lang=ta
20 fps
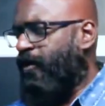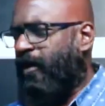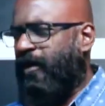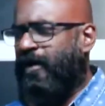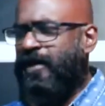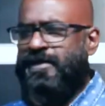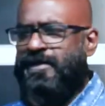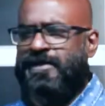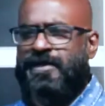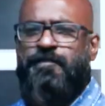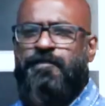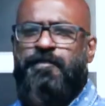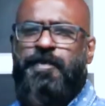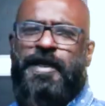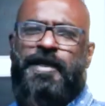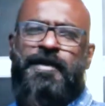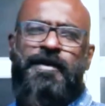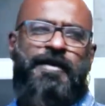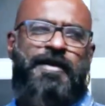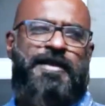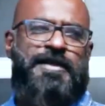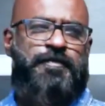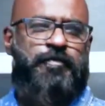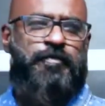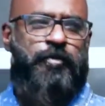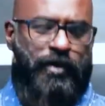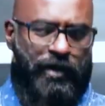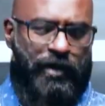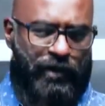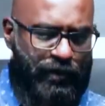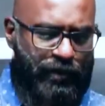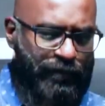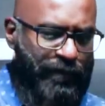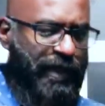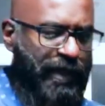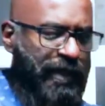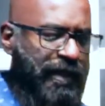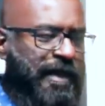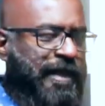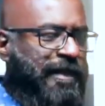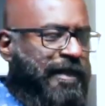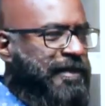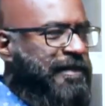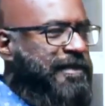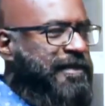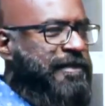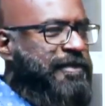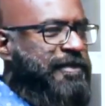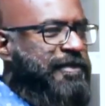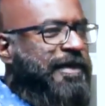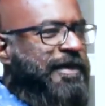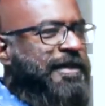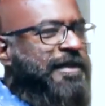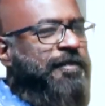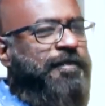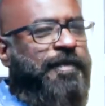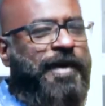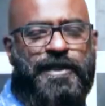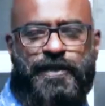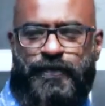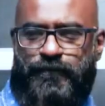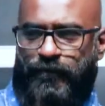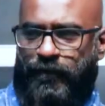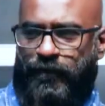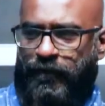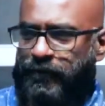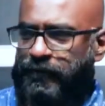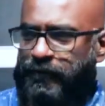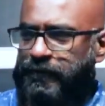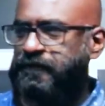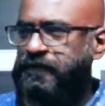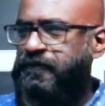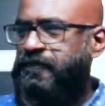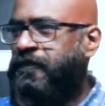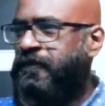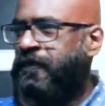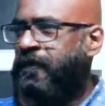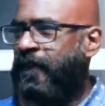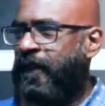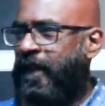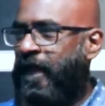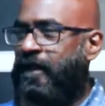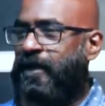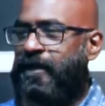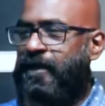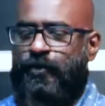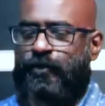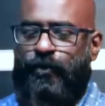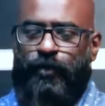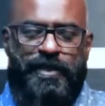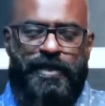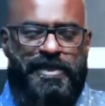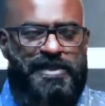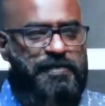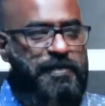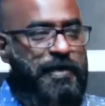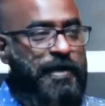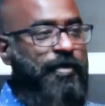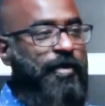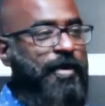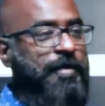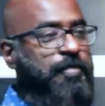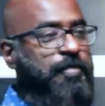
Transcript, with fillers: காட் ஹஸ் ரிப்பீட்டட்லி ஸ்போக்கன் டு மீ திஸ் இஸ் நாட் த பிளேஸ் ஃபார் யூ எனக்கு அது ஹோலி ஸ்பிரிட்டோட